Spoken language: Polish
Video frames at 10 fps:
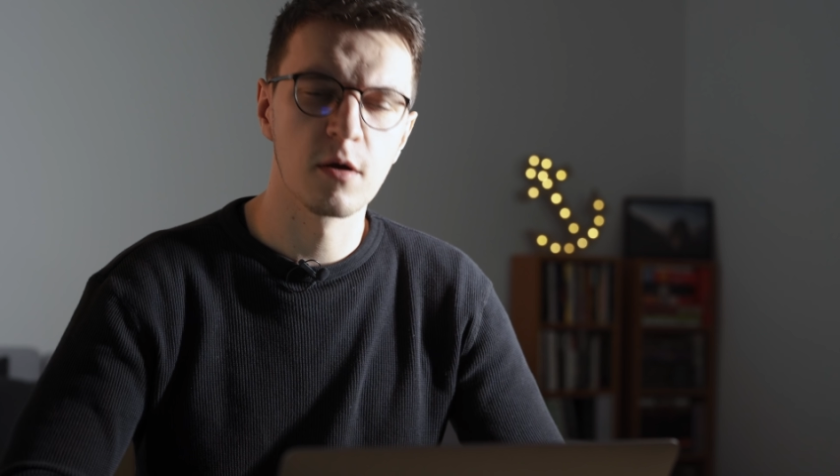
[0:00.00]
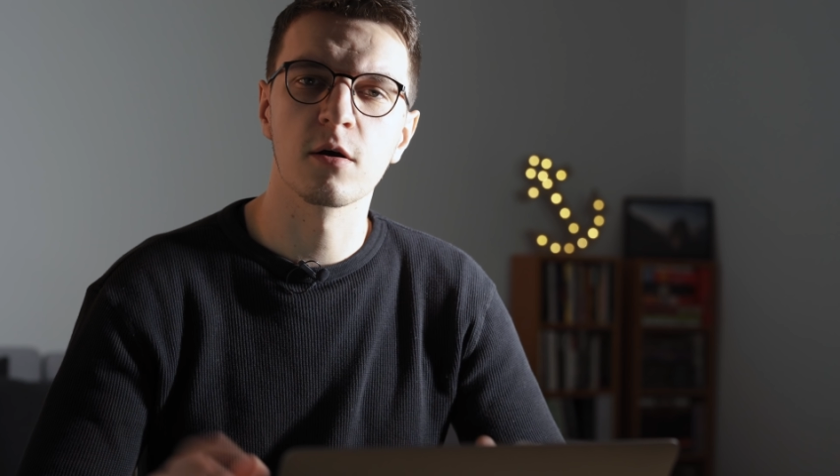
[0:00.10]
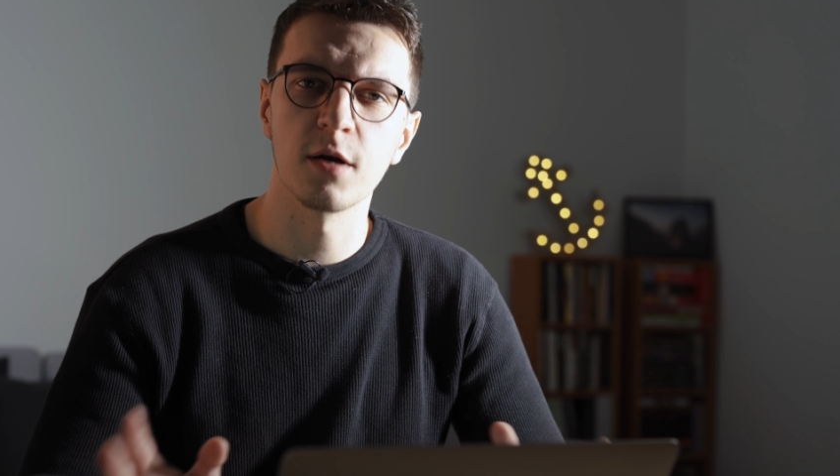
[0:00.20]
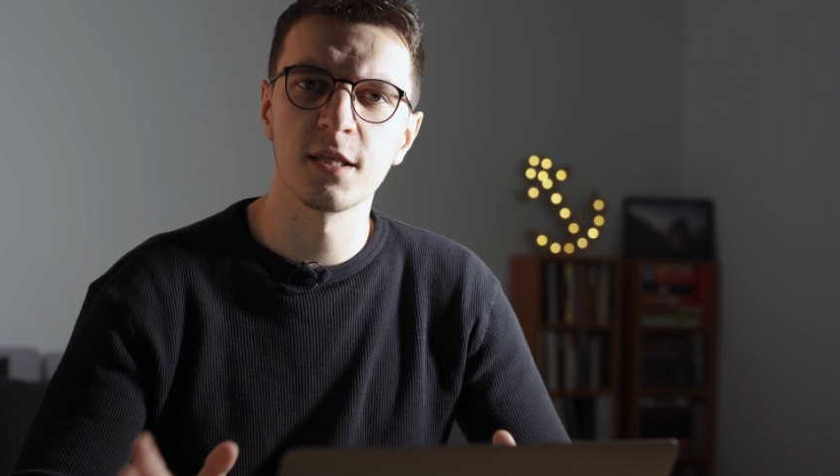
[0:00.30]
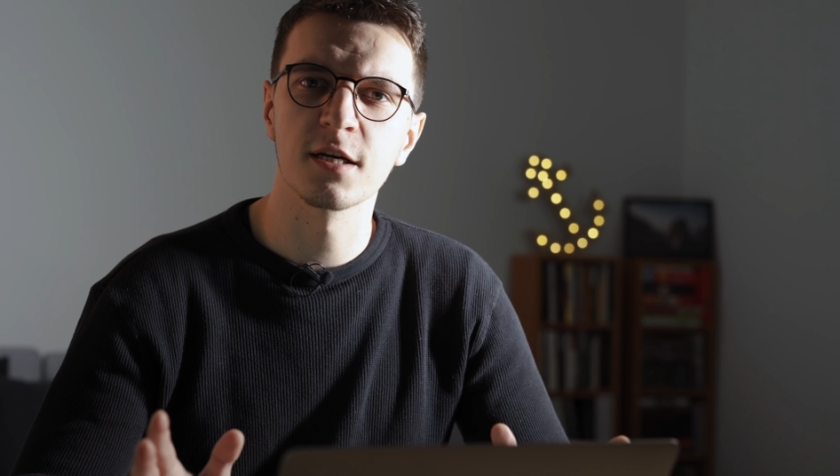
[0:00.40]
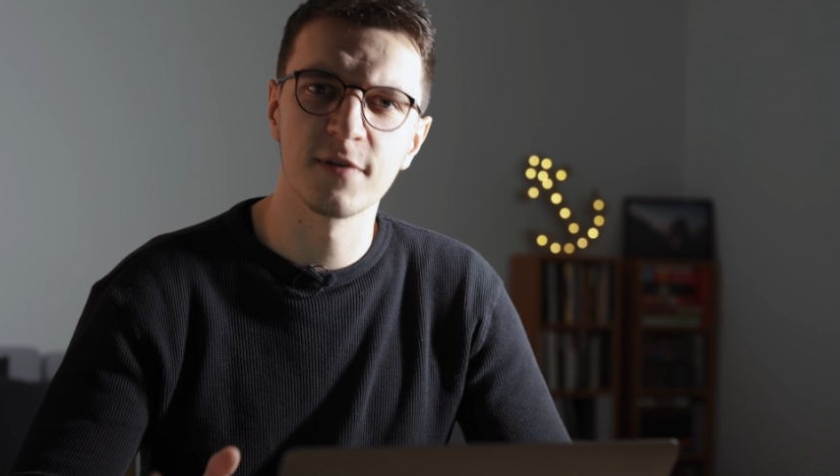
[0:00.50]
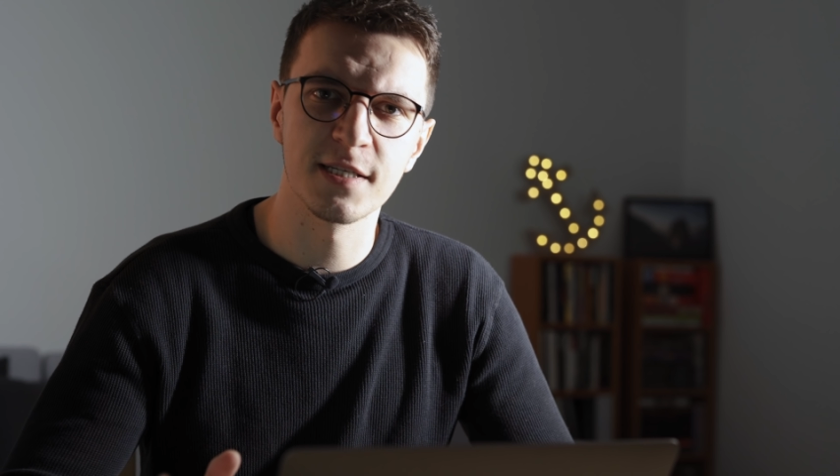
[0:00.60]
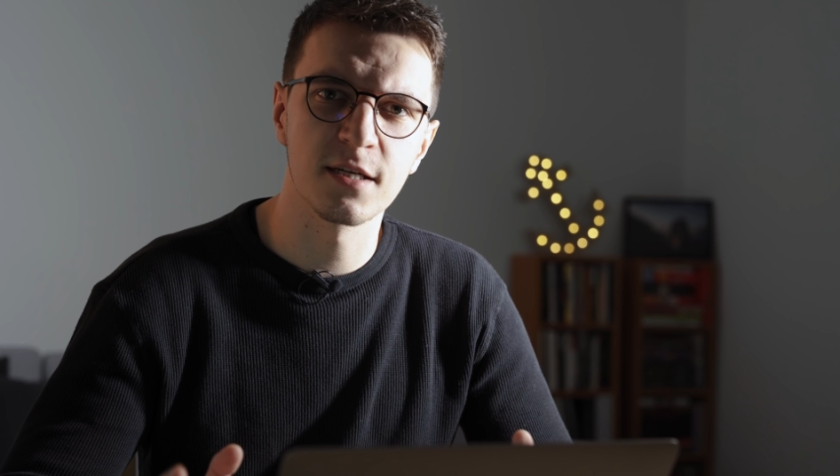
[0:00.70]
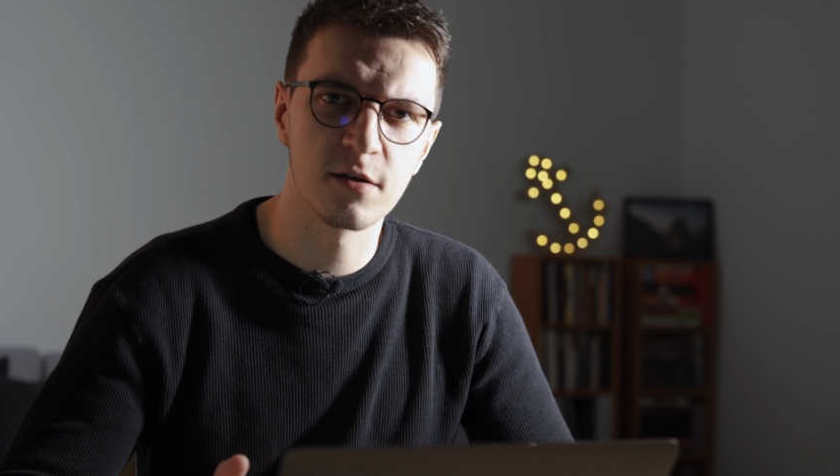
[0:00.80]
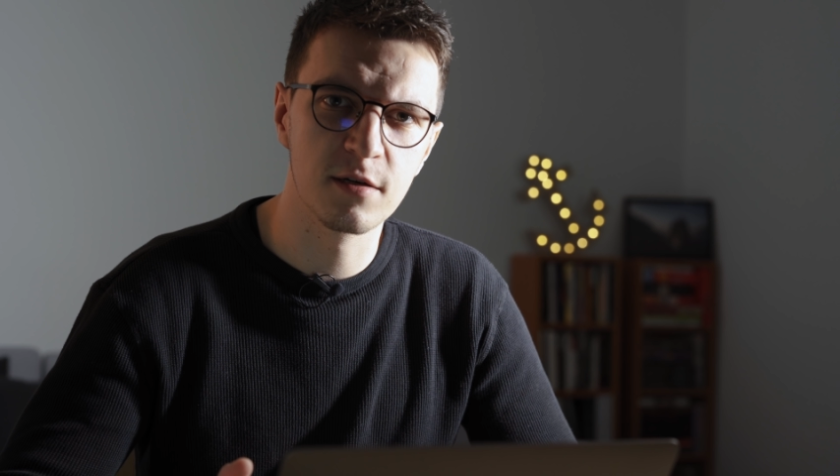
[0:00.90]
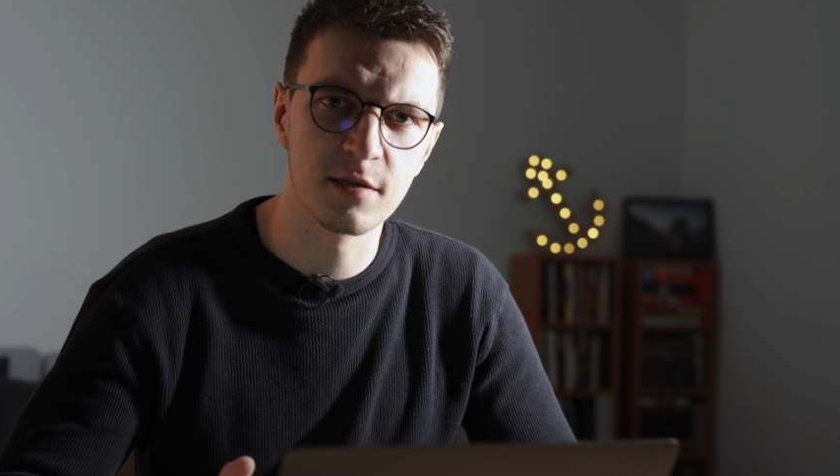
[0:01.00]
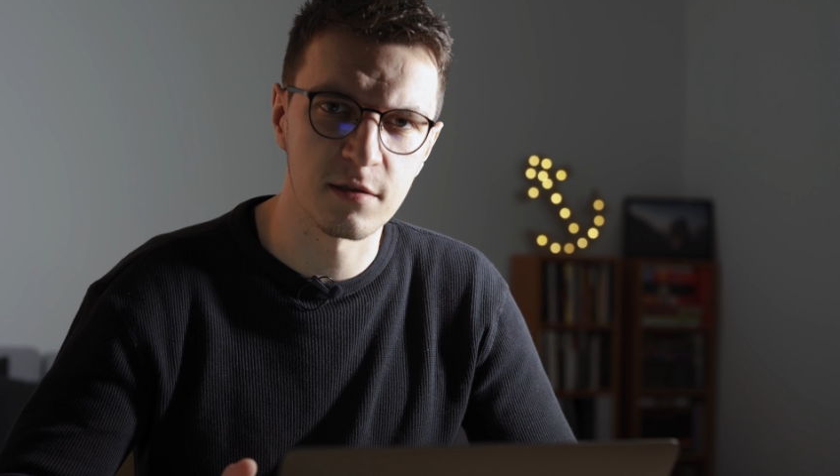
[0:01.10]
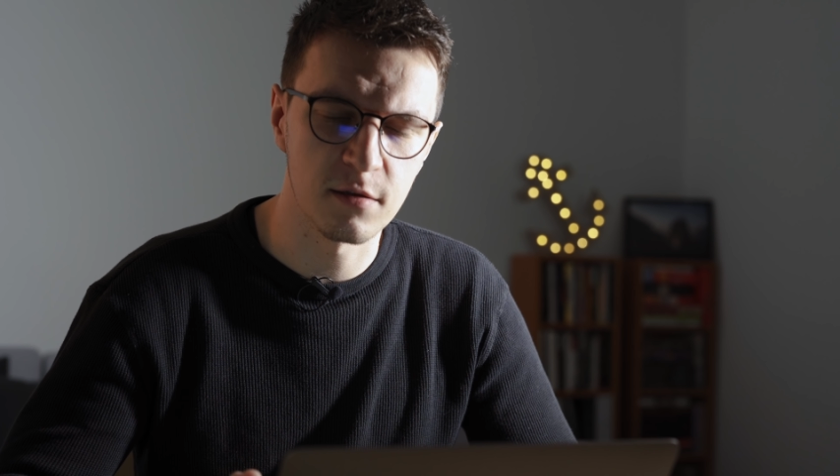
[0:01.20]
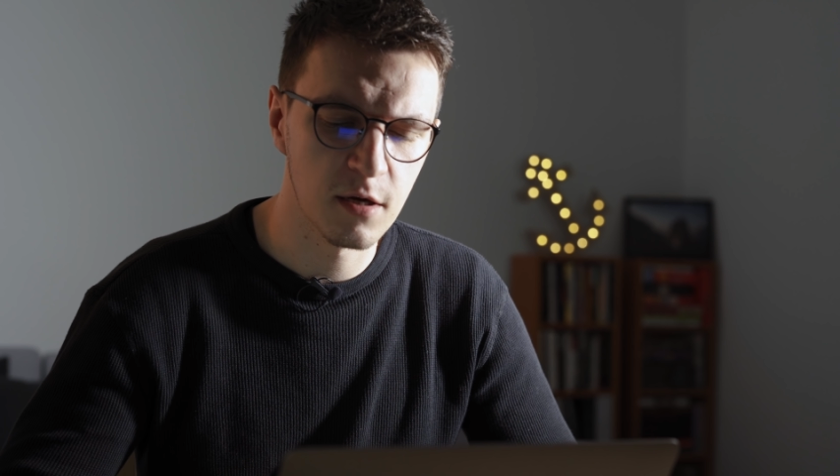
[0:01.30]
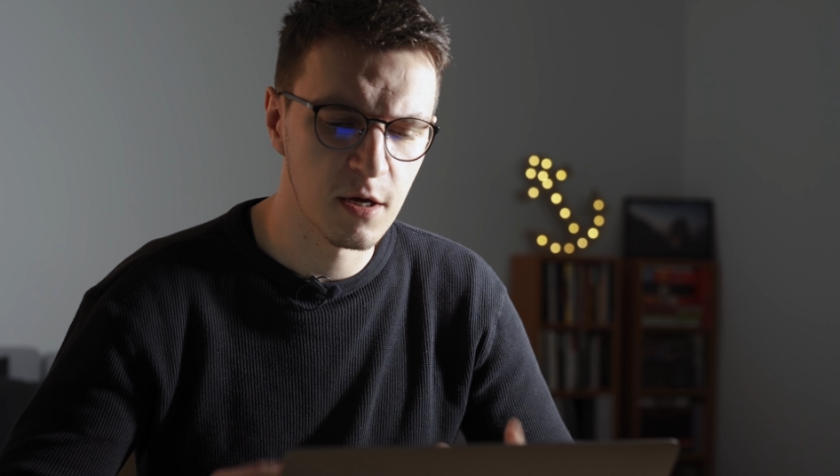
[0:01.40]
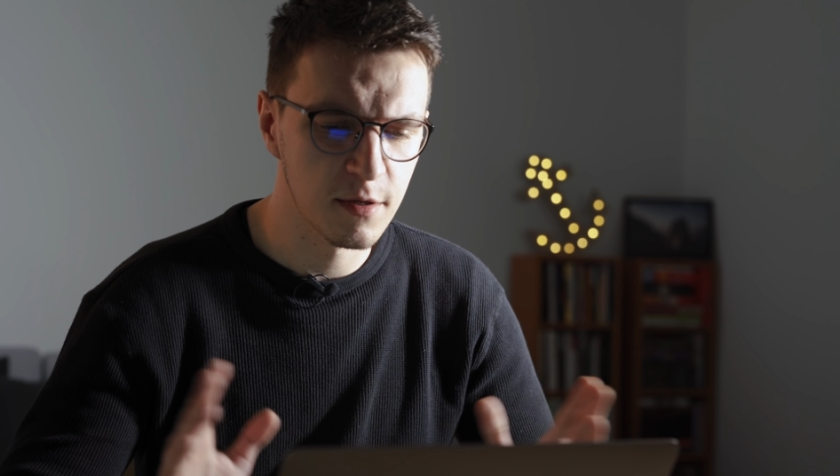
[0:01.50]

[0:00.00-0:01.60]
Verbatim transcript: Kolejna kwestia horyzont.